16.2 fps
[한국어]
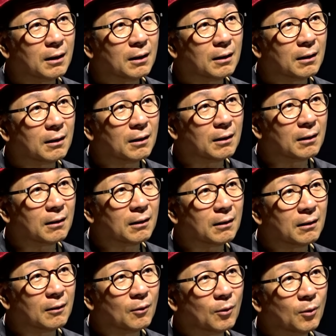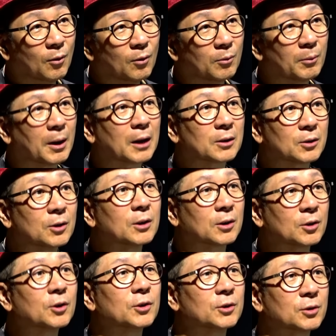떻게 어, 막 아, 이거 그,
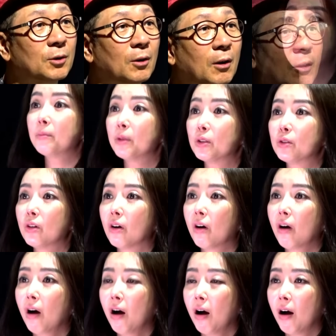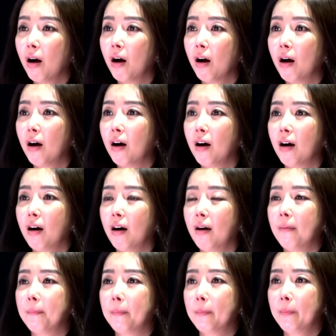이야기를 하면요. 여성들은 완전히
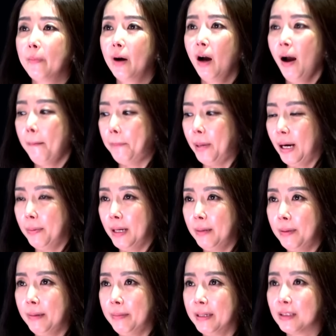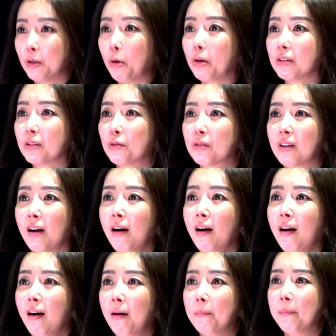흥분하더라고. 발발발발 또 그러니까
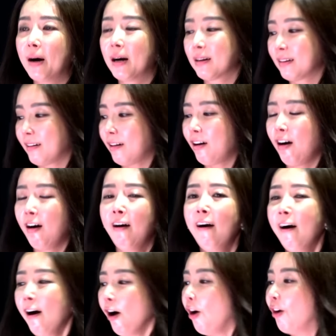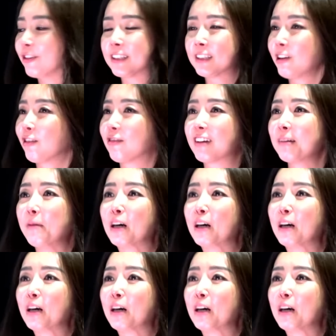아. 막 어떻게